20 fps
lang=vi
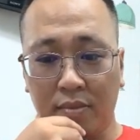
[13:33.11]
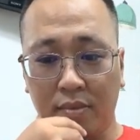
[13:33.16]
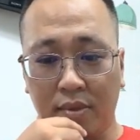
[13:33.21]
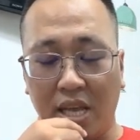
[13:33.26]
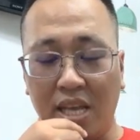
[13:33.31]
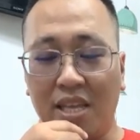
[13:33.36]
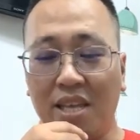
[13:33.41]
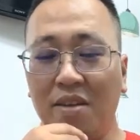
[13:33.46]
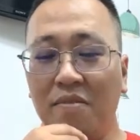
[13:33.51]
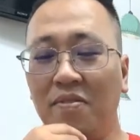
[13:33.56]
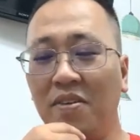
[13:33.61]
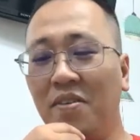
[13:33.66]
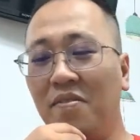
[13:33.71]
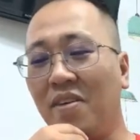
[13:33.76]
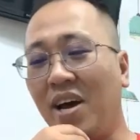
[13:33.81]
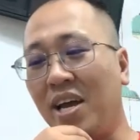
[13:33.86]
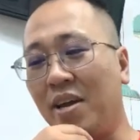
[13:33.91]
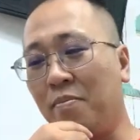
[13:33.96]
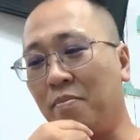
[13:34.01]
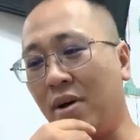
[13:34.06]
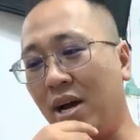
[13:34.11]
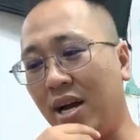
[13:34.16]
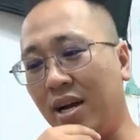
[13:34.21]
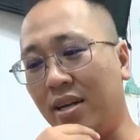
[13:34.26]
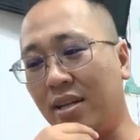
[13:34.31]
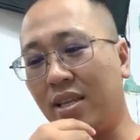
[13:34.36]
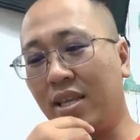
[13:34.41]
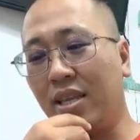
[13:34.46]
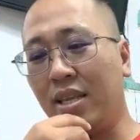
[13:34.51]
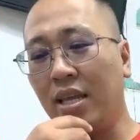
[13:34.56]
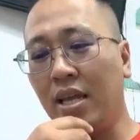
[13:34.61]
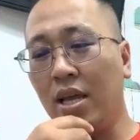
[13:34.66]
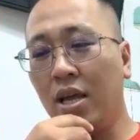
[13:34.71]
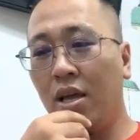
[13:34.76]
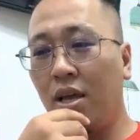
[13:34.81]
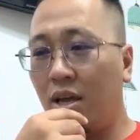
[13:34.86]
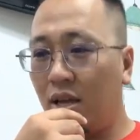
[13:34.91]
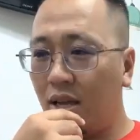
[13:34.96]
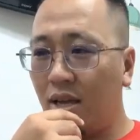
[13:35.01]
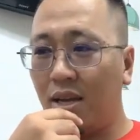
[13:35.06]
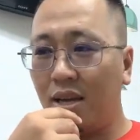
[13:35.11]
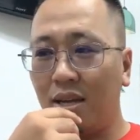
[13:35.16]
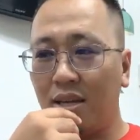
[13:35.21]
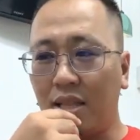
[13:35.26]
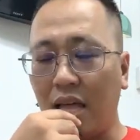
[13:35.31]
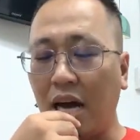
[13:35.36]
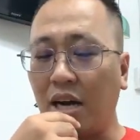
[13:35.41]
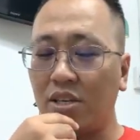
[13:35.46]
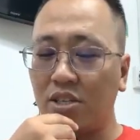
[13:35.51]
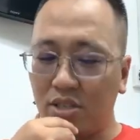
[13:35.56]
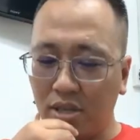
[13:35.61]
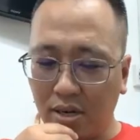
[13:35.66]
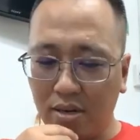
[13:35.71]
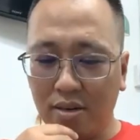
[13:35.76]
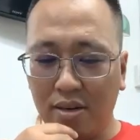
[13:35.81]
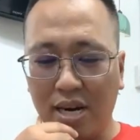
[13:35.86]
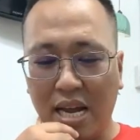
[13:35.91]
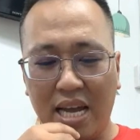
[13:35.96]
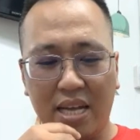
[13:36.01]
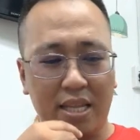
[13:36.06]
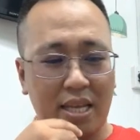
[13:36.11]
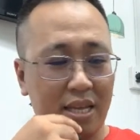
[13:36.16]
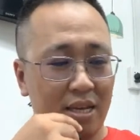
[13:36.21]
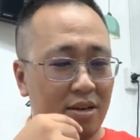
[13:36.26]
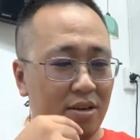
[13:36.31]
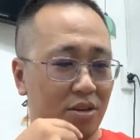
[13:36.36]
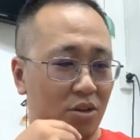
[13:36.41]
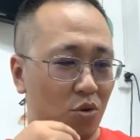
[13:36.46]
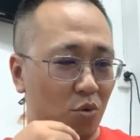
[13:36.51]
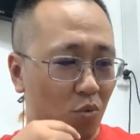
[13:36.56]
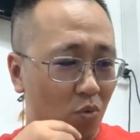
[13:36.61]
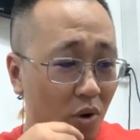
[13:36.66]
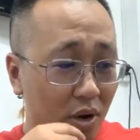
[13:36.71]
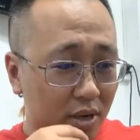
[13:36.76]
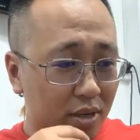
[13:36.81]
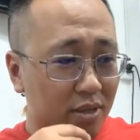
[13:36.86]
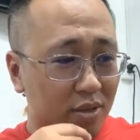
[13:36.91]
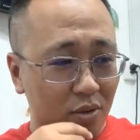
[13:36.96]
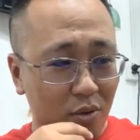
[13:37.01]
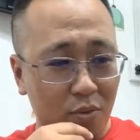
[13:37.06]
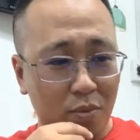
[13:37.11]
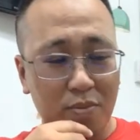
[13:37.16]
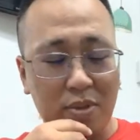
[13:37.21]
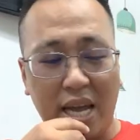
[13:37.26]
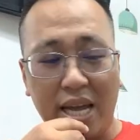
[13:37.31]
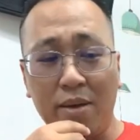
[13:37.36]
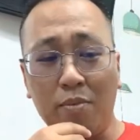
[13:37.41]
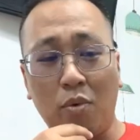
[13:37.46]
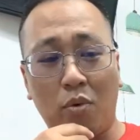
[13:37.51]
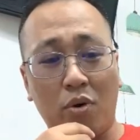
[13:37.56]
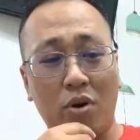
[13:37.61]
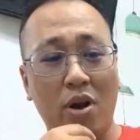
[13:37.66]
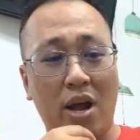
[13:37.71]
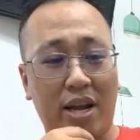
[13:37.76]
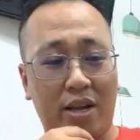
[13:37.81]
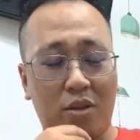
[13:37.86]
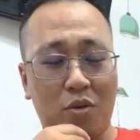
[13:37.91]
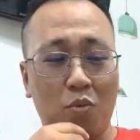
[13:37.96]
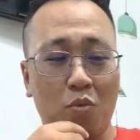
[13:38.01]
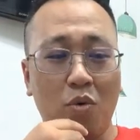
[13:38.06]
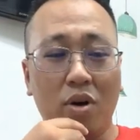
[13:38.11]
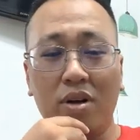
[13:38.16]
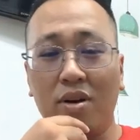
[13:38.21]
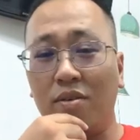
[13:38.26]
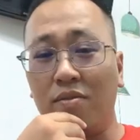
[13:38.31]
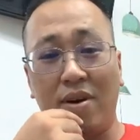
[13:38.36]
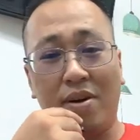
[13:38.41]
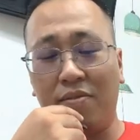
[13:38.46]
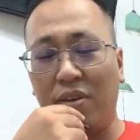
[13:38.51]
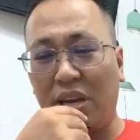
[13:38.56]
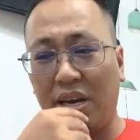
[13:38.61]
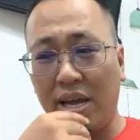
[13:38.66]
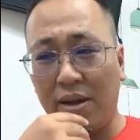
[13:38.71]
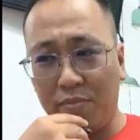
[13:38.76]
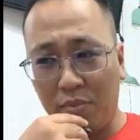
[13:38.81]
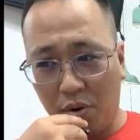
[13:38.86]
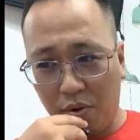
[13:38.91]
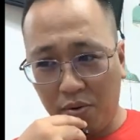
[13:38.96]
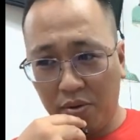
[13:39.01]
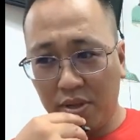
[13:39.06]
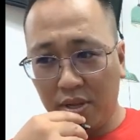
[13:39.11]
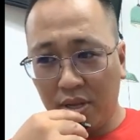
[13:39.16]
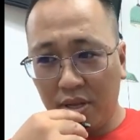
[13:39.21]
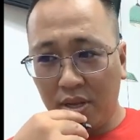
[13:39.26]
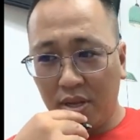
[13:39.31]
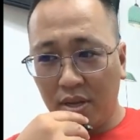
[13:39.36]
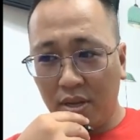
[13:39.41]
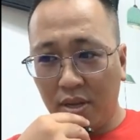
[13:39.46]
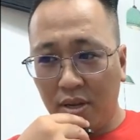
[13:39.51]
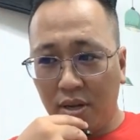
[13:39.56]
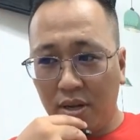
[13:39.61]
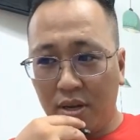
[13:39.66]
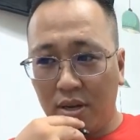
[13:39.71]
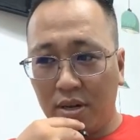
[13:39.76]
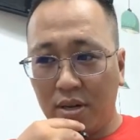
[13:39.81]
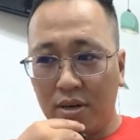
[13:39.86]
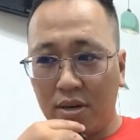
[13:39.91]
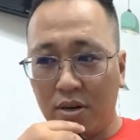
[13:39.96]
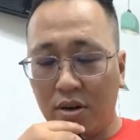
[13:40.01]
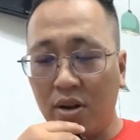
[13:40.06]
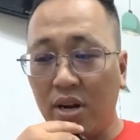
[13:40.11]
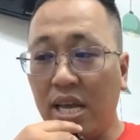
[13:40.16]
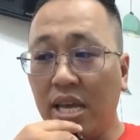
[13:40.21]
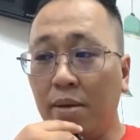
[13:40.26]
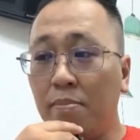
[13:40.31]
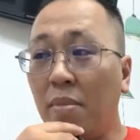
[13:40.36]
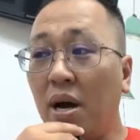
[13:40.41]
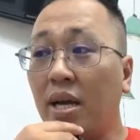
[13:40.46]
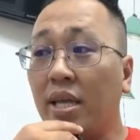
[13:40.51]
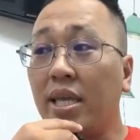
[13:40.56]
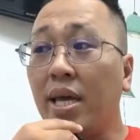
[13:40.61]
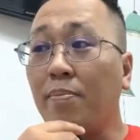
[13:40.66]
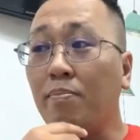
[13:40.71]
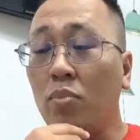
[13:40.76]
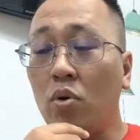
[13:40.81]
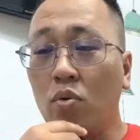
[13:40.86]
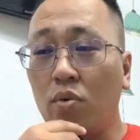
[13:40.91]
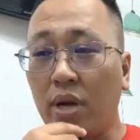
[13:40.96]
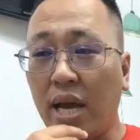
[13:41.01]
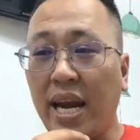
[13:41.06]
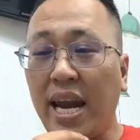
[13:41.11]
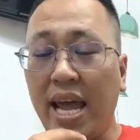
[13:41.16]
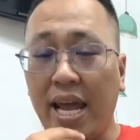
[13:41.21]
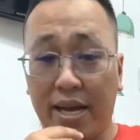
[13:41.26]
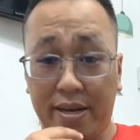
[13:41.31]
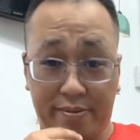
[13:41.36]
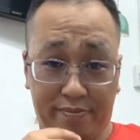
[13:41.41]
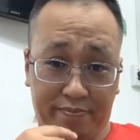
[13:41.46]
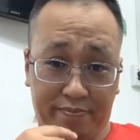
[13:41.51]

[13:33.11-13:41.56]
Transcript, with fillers: thì chính vì vậy mà thật sự ra thì người Trung Quốc tôi cũng thấy một cái đoàn Trung Quốc nó vào Việt Nam rồi nó đi bất chấp luôn cả đèn